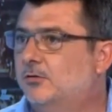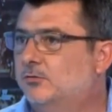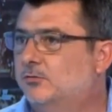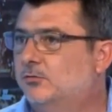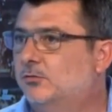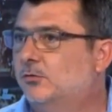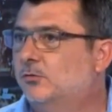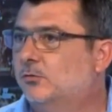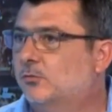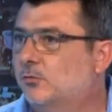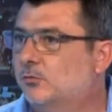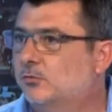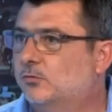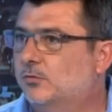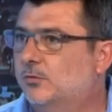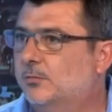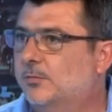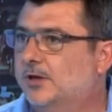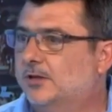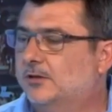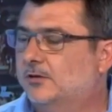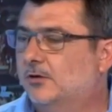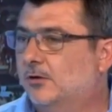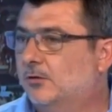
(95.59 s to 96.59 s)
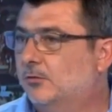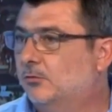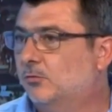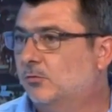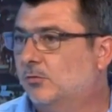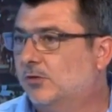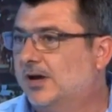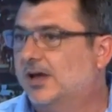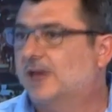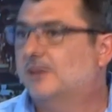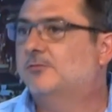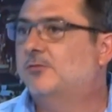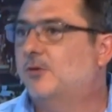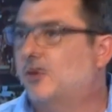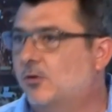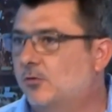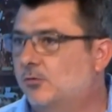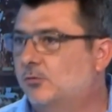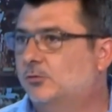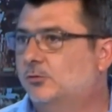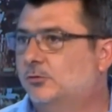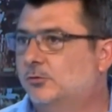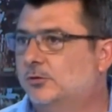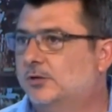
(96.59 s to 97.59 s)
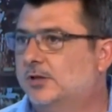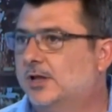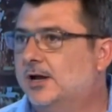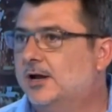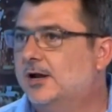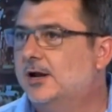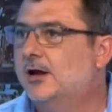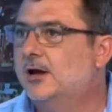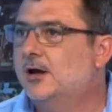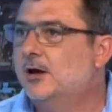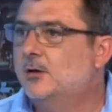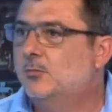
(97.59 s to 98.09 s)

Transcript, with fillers: sur le consommateur, donc 4 francs au total,